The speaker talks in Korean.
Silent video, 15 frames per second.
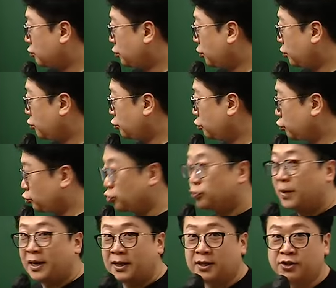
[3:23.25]
구역은
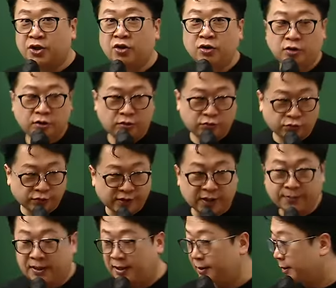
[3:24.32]
누구만 하죠? 어,
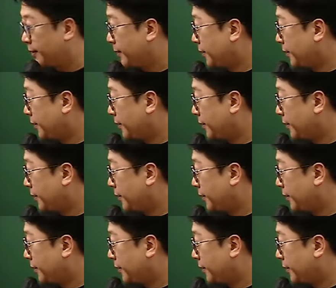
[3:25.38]
국장만.